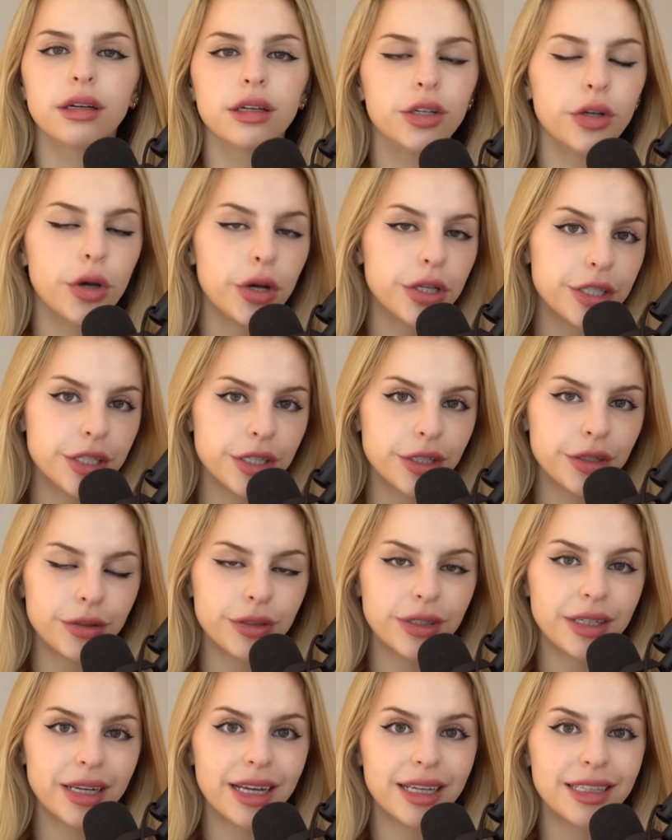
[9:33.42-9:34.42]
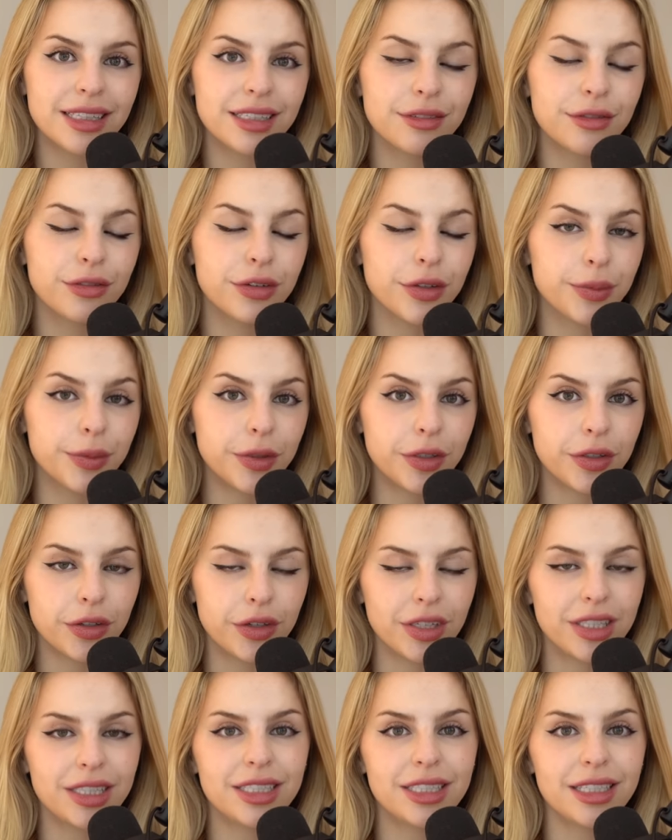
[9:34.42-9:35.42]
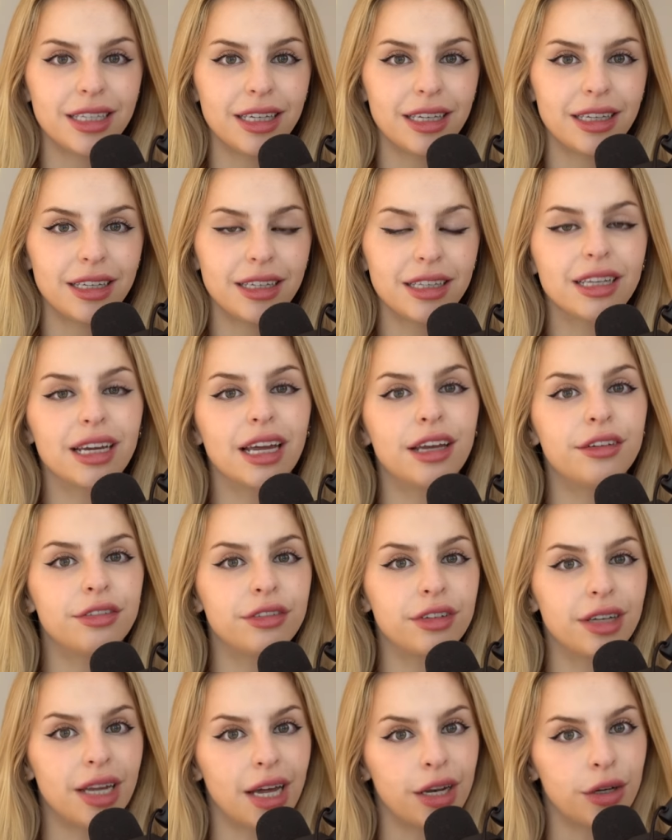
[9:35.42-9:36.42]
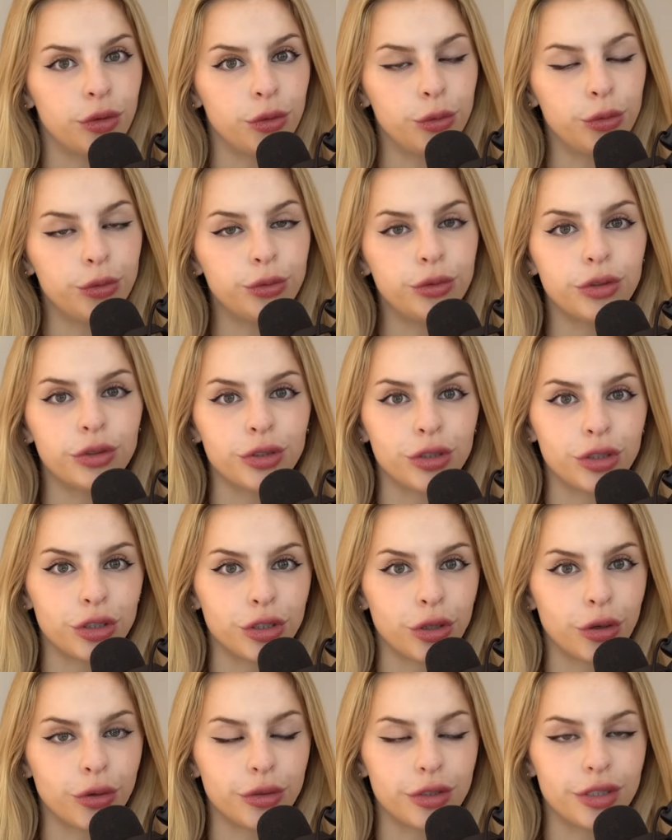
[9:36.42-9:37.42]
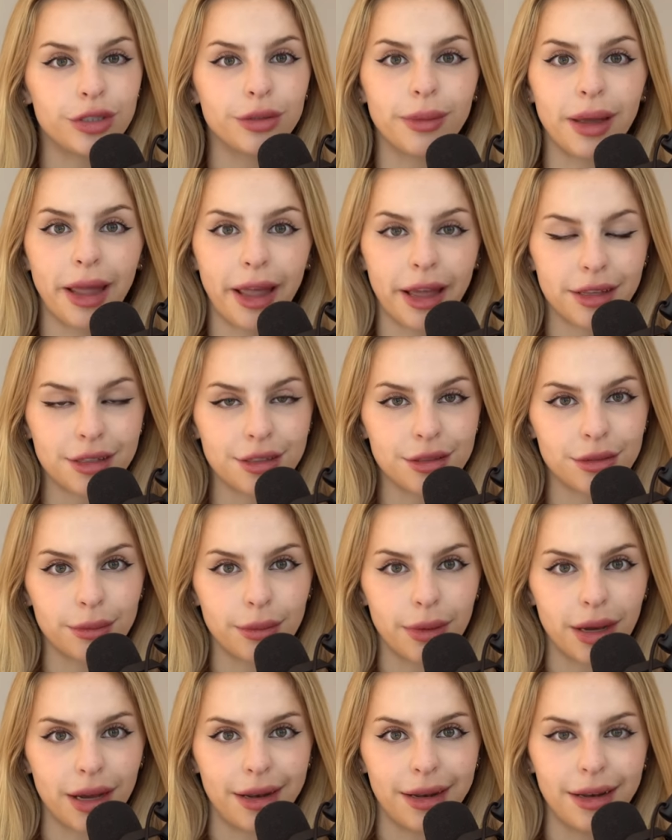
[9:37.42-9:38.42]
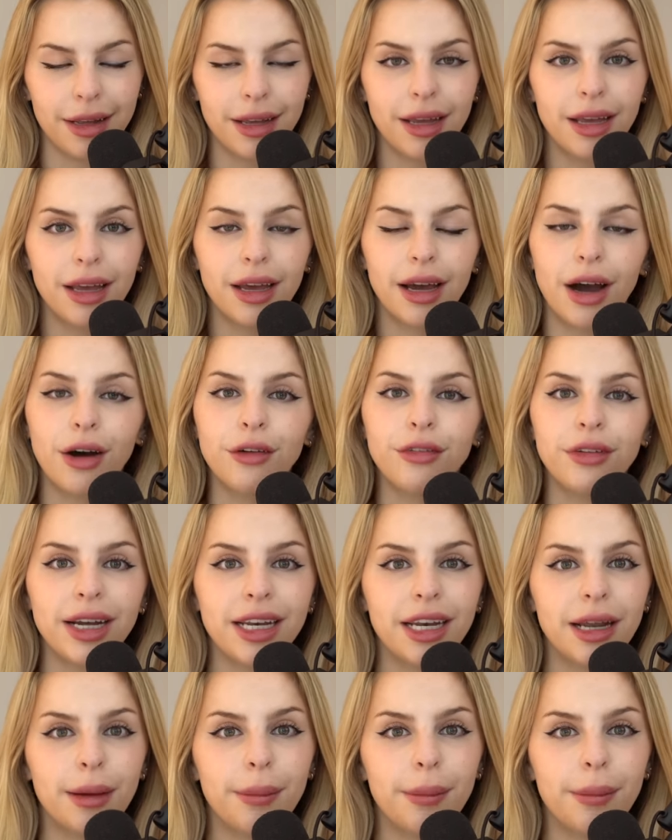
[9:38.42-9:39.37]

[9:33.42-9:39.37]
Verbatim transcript: 1995 treffen Anu und Joe zum ersten Mal auf einer